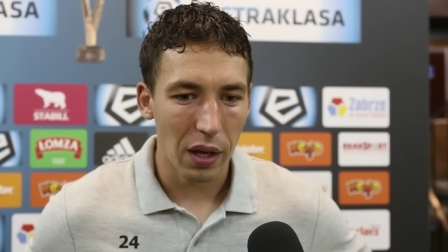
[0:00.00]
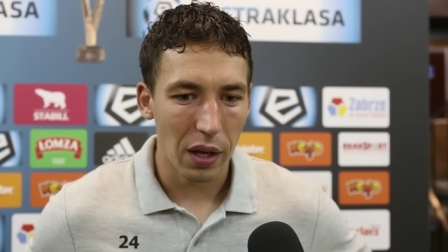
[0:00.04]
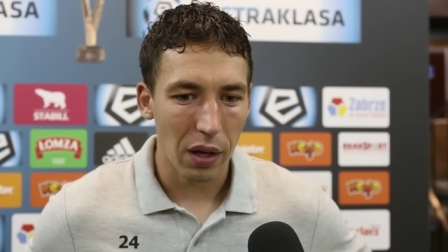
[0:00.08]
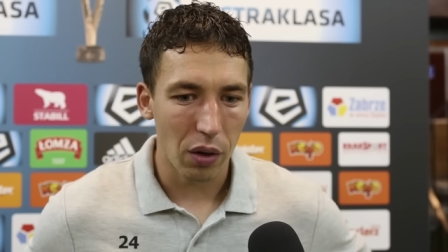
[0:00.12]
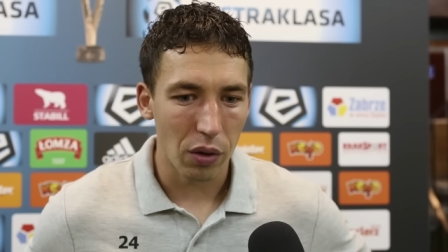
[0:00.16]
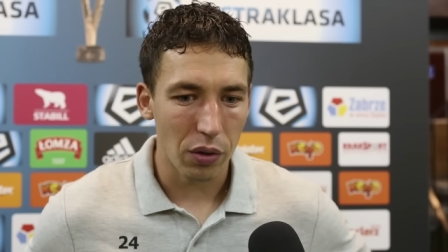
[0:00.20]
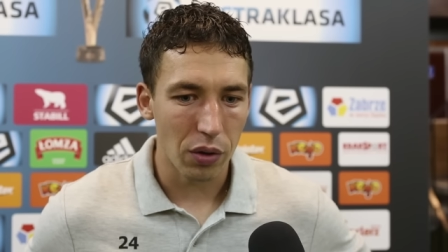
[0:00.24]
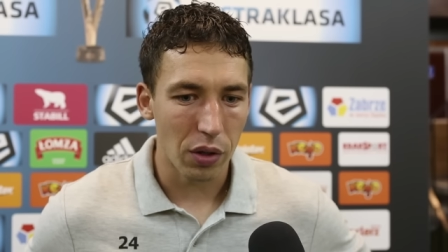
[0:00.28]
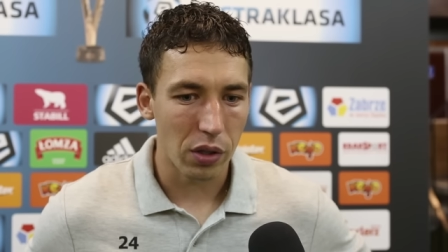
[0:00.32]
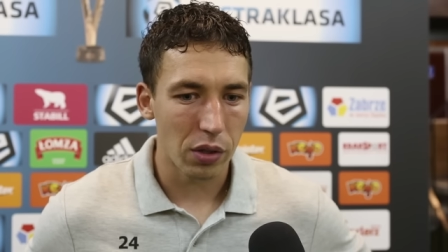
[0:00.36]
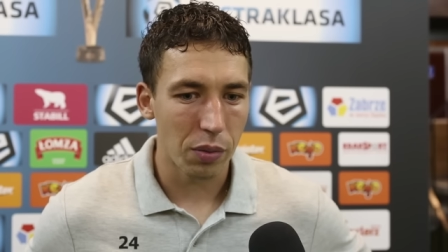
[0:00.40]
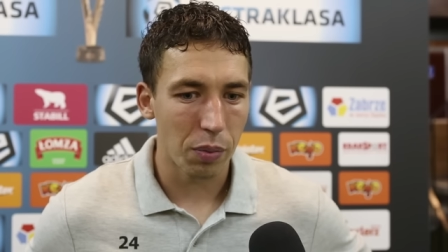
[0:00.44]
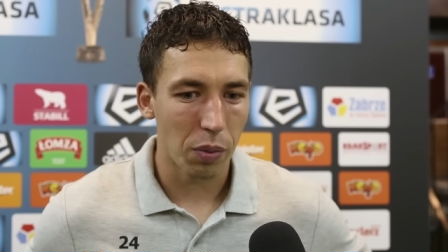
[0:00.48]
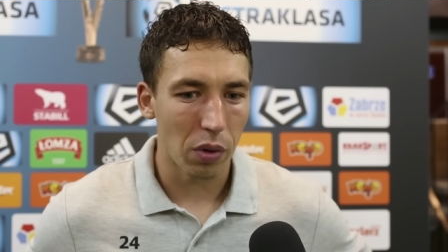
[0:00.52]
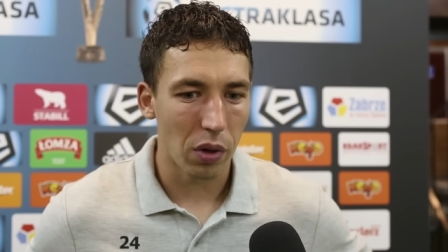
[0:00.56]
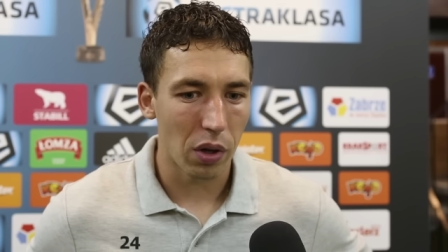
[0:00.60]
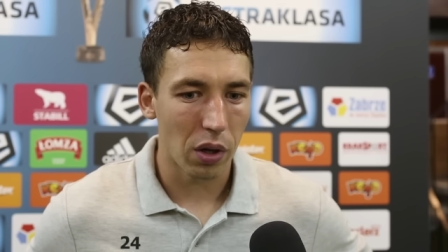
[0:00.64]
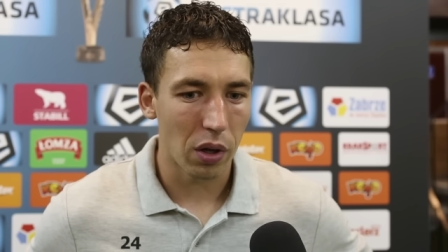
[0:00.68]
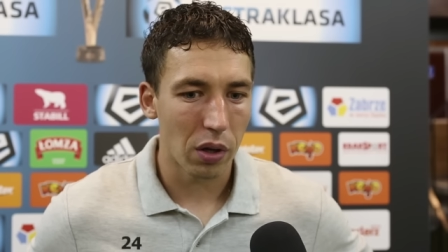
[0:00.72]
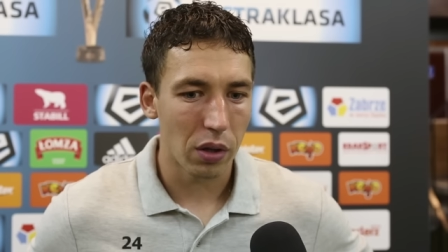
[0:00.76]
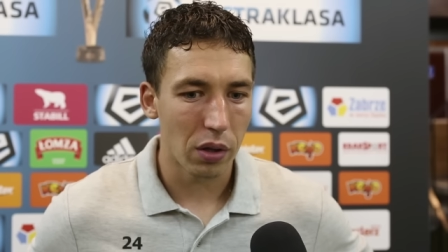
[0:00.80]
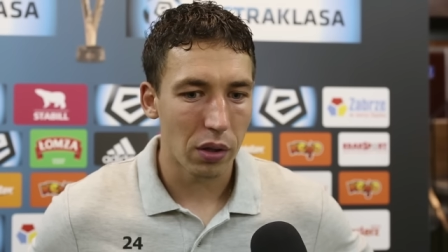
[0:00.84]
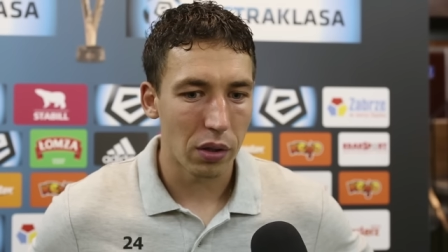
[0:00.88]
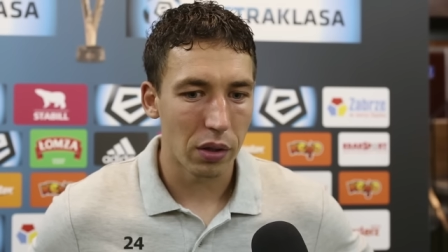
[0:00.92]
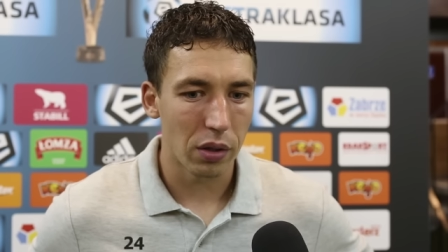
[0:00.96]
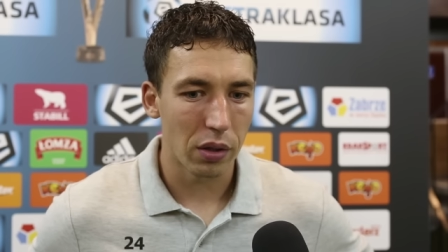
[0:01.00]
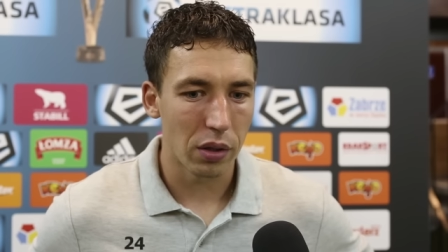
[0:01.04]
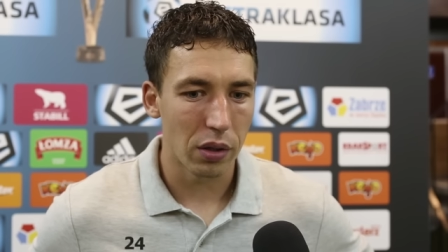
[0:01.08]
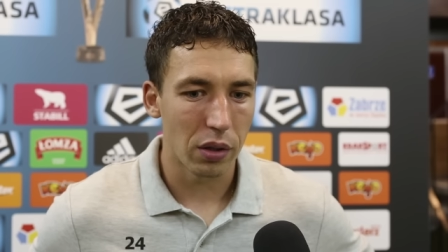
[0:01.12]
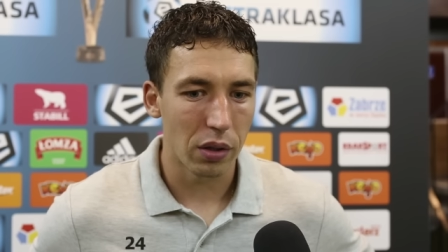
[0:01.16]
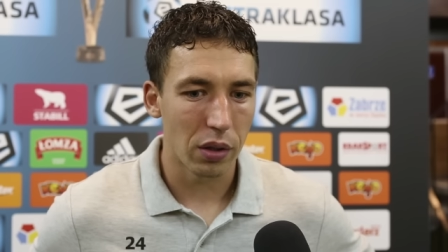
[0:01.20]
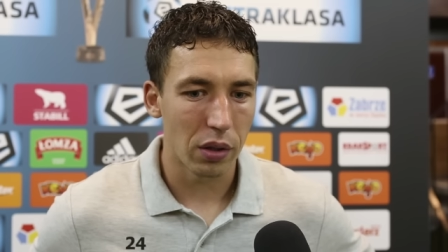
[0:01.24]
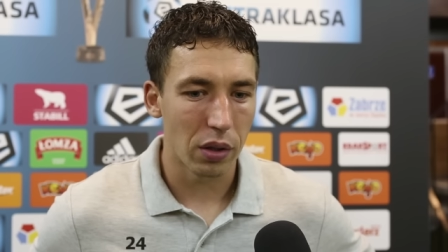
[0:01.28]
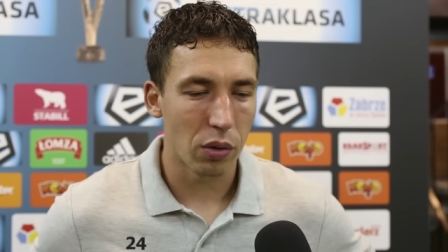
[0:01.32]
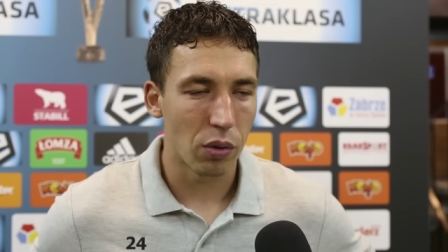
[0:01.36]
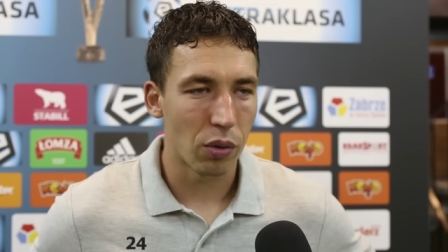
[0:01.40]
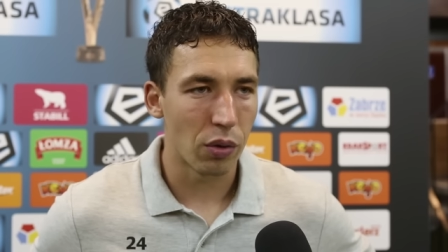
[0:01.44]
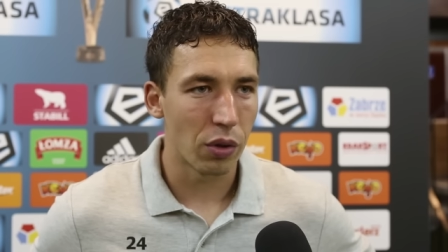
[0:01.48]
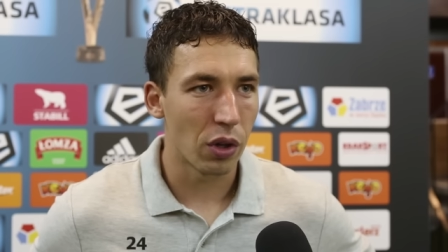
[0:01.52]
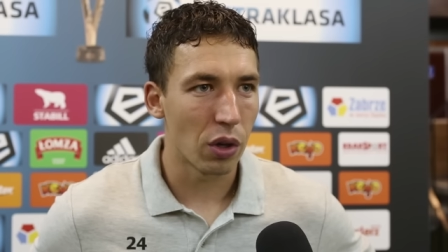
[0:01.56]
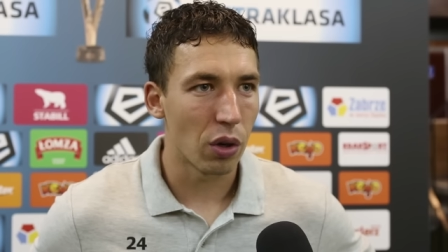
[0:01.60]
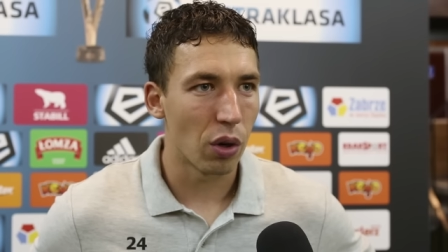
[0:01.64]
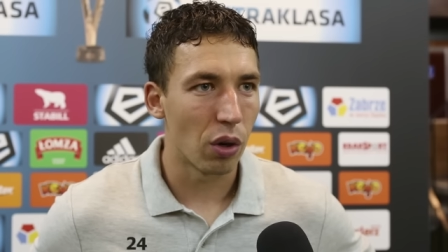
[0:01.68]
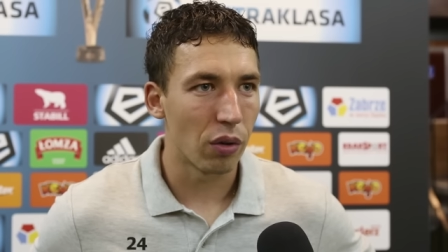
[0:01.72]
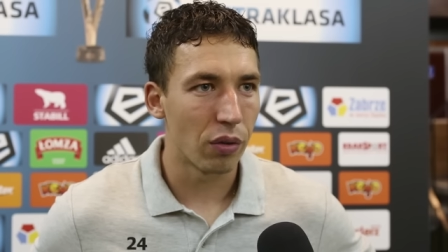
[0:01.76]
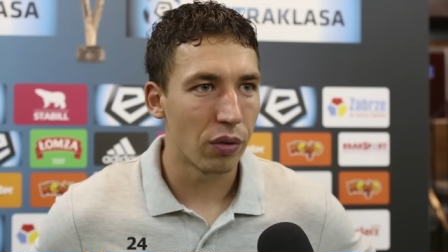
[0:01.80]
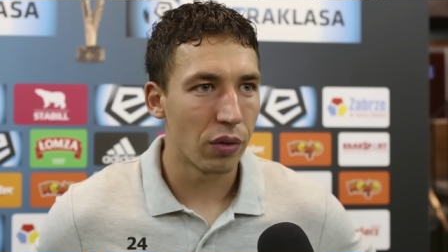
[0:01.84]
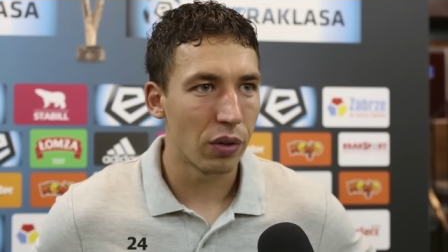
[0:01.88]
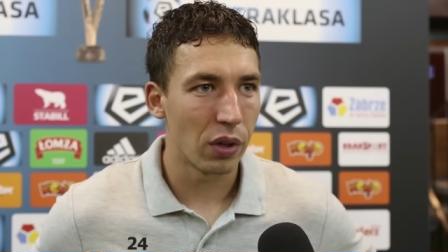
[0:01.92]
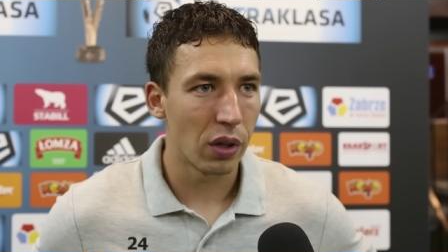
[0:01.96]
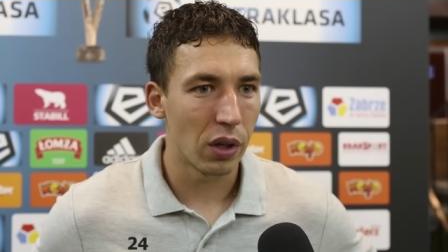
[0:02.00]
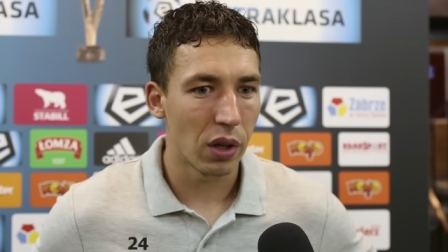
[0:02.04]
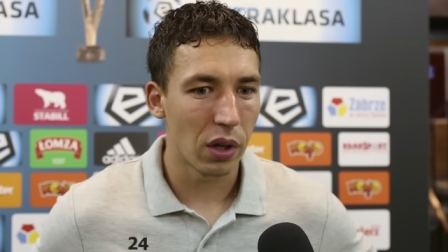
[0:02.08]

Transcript: oddać pola górnikowi,